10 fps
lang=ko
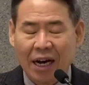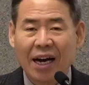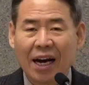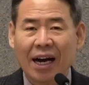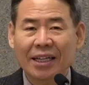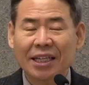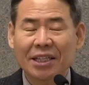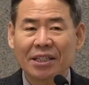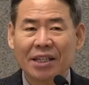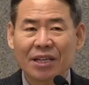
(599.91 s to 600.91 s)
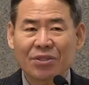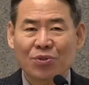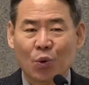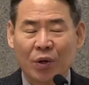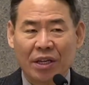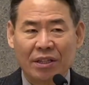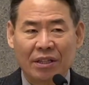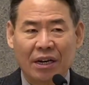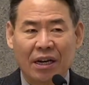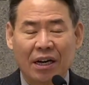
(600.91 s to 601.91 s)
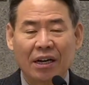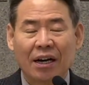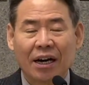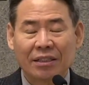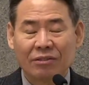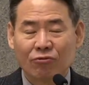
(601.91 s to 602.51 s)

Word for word: 하나님께 속해야 된다 하는 우리가